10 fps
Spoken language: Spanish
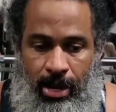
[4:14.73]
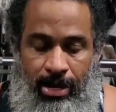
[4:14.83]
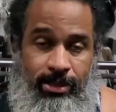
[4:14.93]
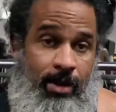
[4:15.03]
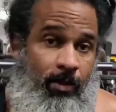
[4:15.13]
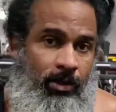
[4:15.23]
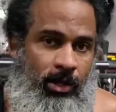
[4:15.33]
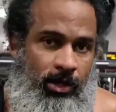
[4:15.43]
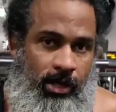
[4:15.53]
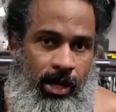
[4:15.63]
el tiempo que
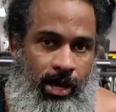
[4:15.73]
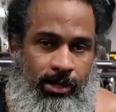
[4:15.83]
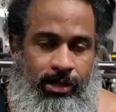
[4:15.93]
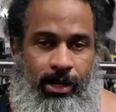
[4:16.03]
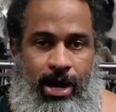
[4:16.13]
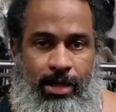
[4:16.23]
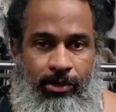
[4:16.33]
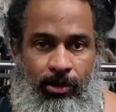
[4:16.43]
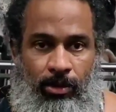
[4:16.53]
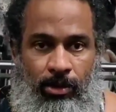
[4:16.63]
ustedes tengan
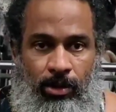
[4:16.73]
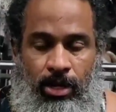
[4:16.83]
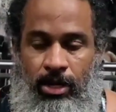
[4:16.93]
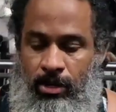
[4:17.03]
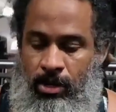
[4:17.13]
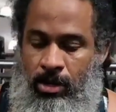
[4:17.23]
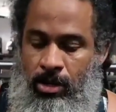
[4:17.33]
entrenando y